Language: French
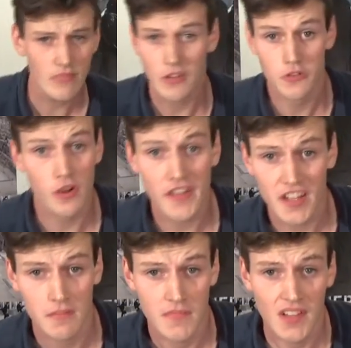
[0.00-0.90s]
Sans rire.
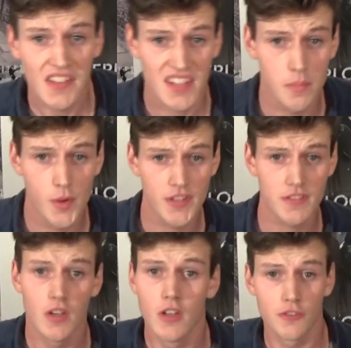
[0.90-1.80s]
Ça peut
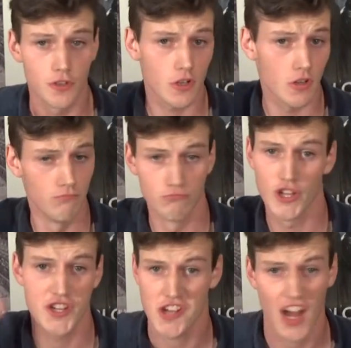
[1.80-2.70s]
être sur
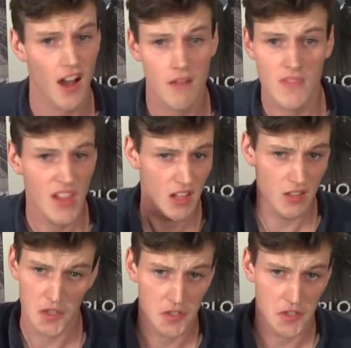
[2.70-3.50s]
les chats, la